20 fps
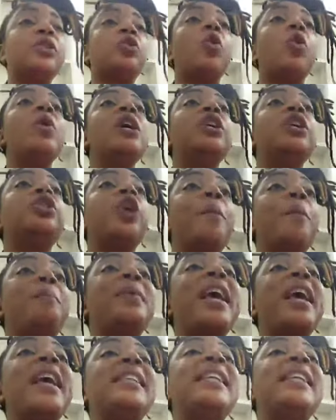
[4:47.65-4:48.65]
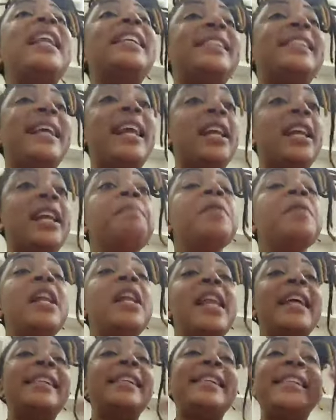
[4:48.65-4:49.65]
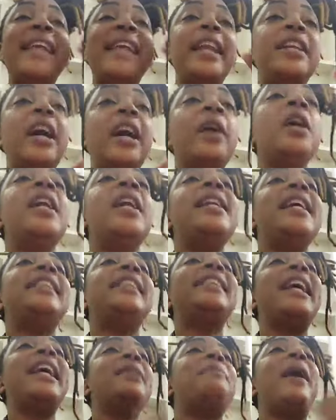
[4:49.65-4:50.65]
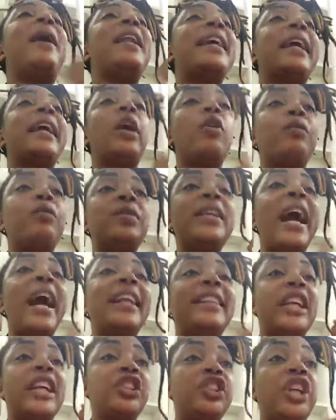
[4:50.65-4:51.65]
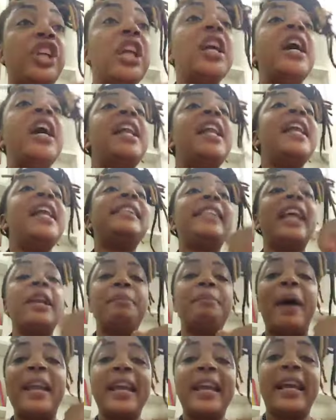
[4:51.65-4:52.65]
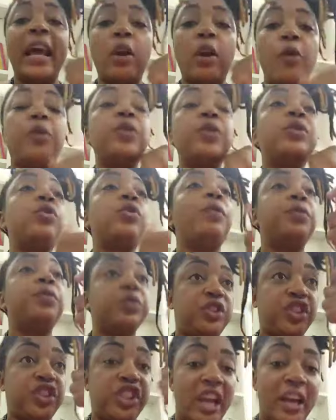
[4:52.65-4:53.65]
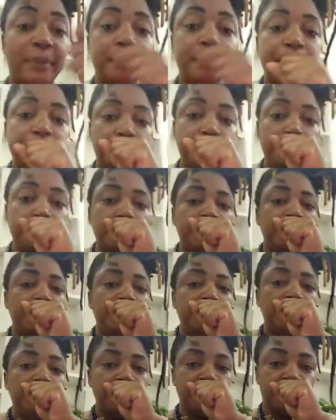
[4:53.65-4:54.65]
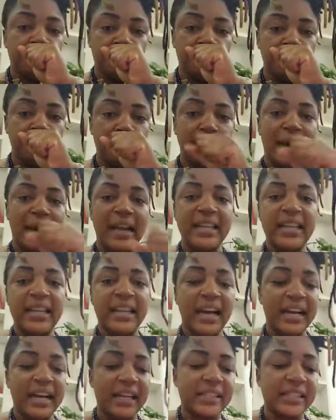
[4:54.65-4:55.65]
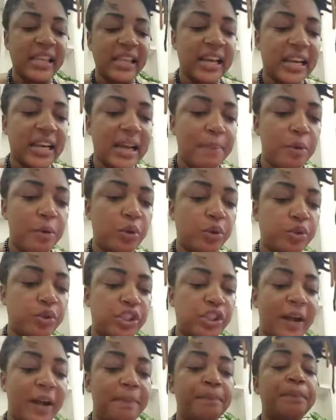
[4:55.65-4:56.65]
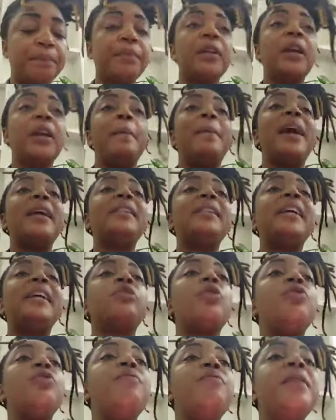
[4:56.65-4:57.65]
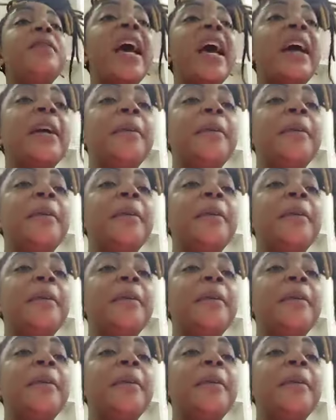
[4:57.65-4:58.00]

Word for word: Je brise les chaînes, les chaînes, les chaînes par lesquelles on vous a attaché, les chaînes par lesquelles on vous tient. Marie Kakase Karabokocha, par cette lumière,